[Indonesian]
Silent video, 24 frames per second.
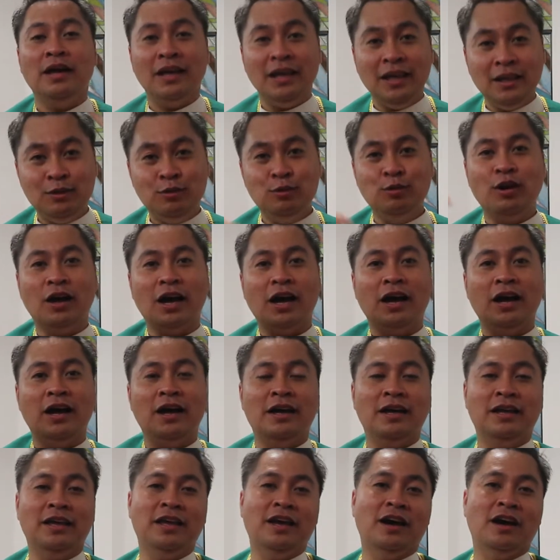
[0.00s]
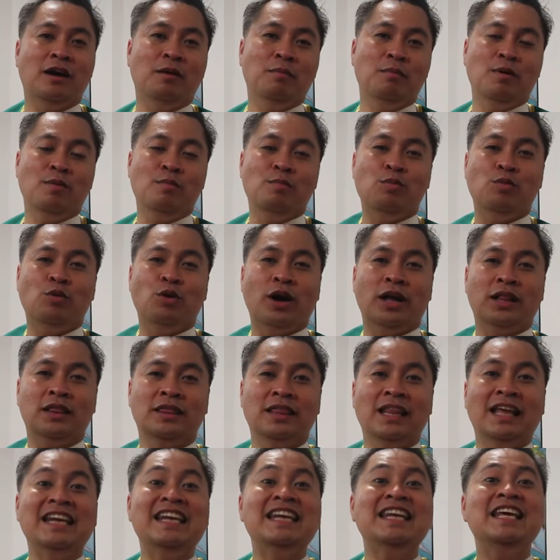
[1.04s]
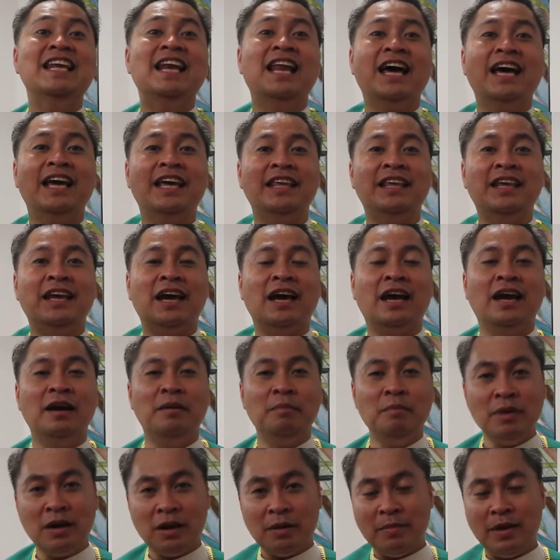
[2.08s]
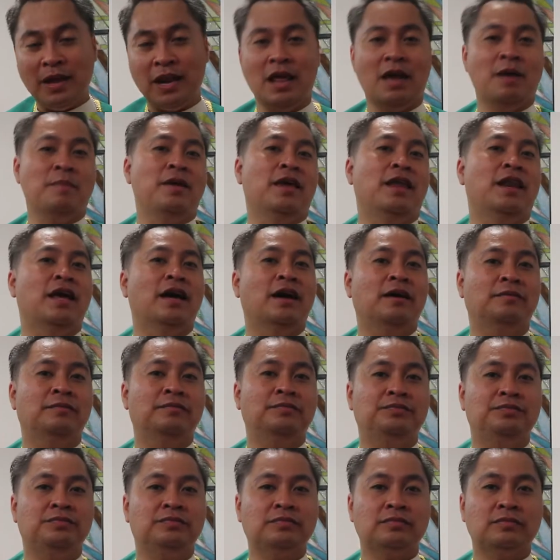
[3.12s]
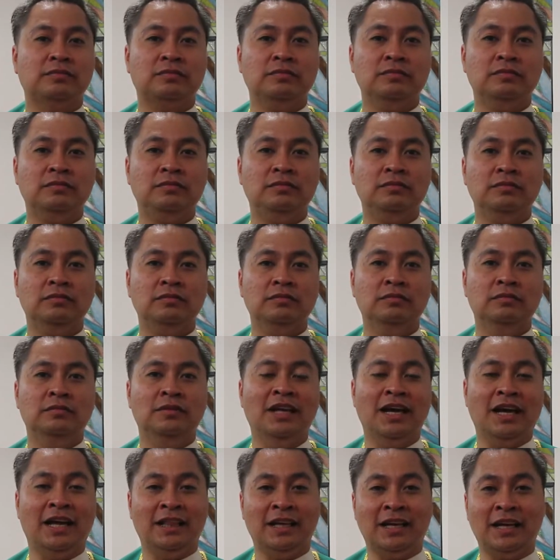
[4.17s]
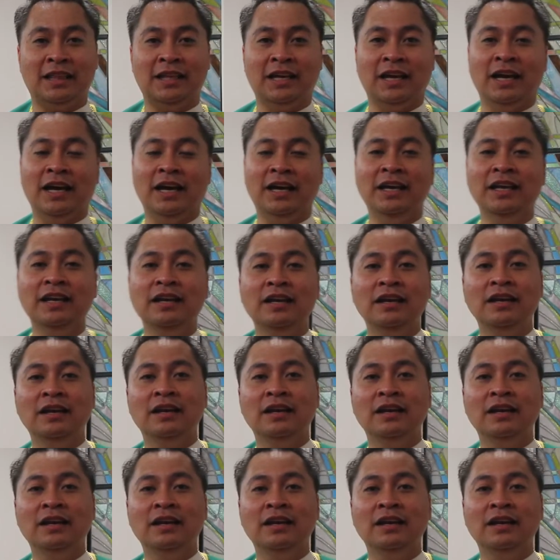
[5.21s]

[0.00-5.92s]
itulah yang membuat nilainya berbeda-beda. Dengan kata lain,